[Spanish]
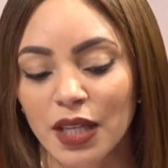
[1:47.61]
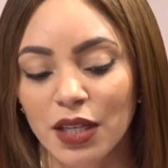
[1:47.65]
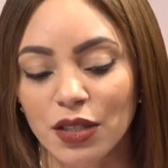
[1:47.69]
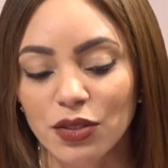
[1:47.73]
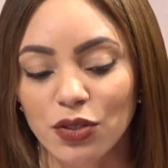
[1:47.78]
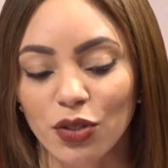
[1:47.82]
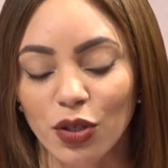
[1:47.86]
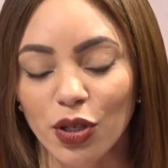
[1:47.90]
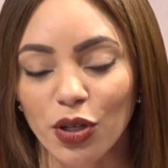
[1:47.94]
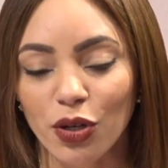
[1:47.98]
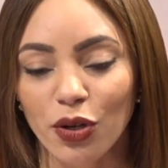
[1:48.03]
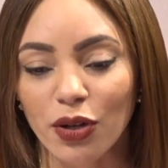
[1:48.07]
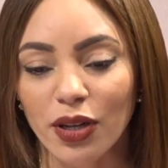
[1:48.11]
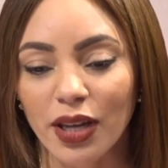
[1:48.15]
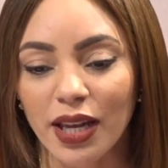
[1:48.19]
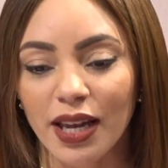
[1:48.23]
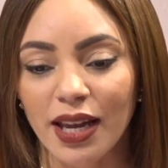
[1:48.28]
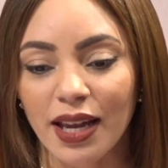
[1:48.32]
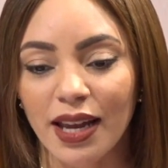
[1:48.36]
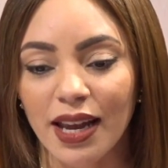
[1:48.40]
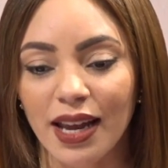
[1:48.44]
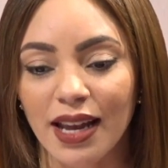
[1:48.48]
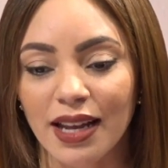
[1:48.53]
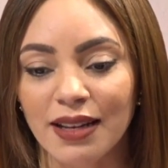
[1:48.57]
Yo creo
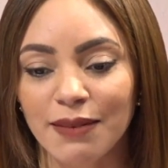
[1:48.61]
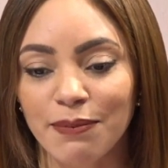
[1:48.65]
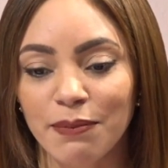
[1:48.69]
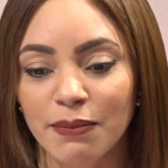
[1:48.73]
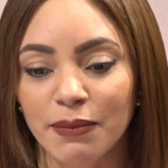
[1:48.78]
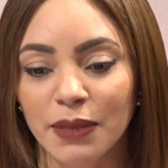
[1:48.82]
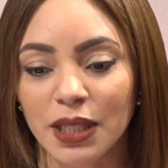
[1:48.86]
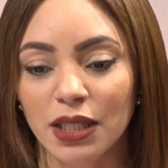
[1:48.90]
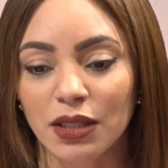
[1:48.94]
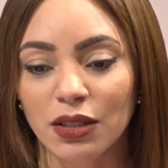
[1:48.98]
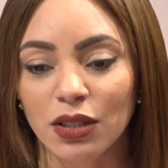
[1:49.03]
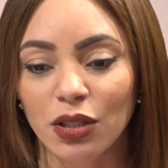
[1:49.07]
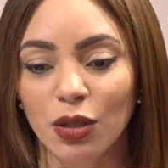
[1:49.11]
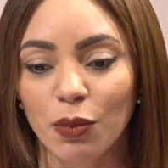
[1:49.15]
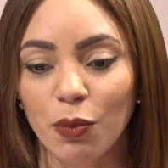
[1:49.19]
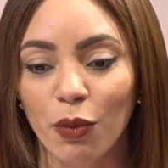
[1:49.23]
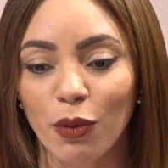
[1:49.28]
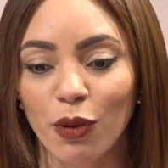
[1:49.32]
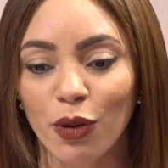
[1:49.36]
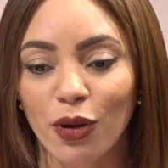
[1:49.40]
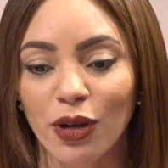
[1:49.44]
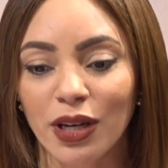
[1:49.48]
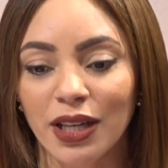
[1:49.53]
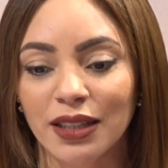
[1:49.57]
que el Ministerio
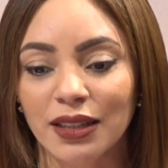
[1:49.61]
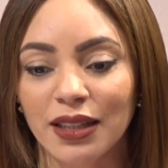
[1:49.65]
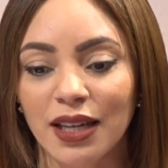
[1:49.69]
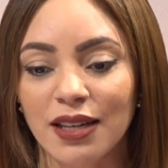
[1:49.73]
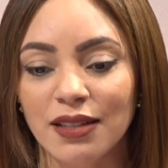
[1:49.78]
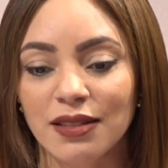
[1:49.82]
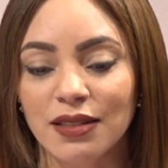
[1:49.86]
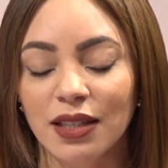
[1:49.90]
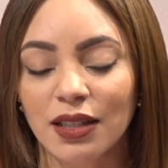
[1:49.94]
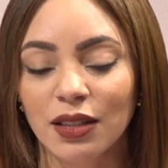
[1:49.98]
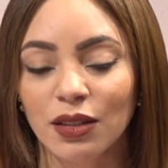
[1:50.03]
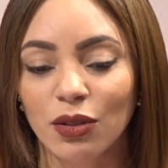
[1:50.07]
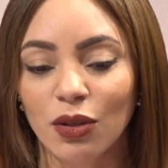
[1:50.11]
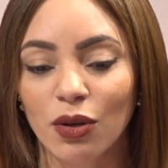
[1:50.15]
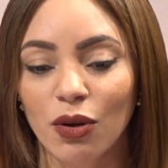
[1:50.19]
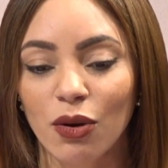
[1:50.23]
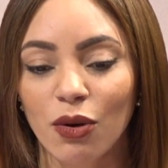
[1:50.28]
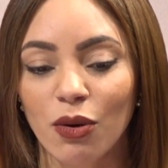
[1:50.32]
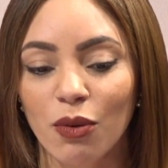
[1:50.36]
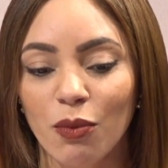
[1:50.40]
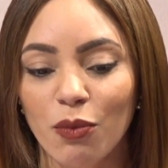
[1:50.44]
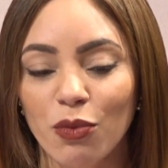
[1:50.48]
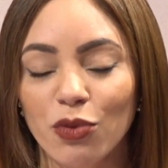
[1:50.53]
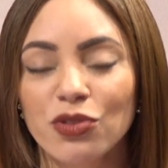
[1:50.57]
Público le está
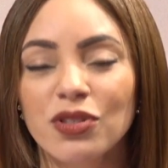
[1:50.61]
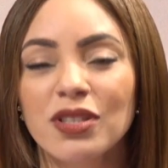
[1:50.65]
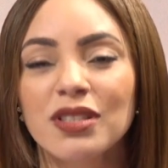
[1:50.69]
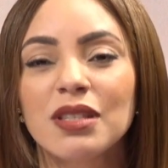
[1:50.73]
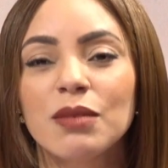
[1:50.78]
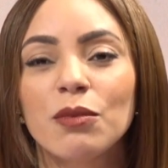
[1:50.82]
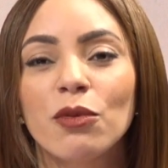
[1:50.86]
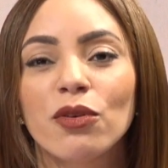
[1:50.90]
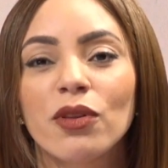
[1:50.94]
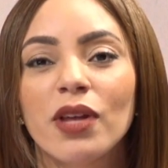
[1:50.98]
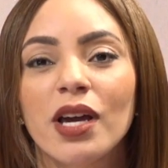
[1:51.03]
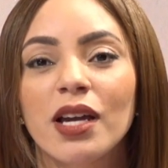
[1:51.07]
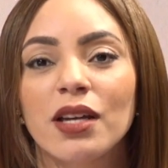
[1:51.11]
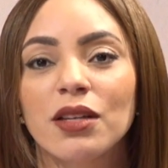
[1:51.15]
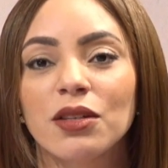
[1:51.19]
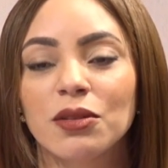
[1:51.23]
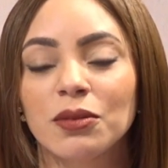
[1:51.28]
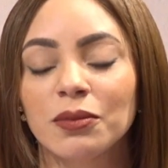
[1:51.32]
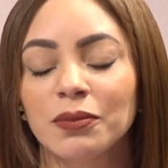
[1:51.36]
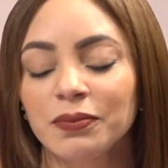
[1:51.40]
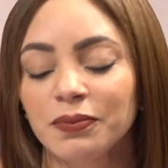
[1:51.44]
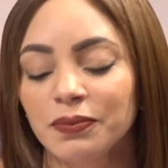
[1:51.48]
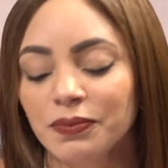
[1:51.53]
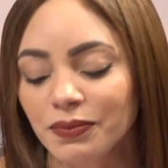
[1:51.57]
haciendo muchísimo daño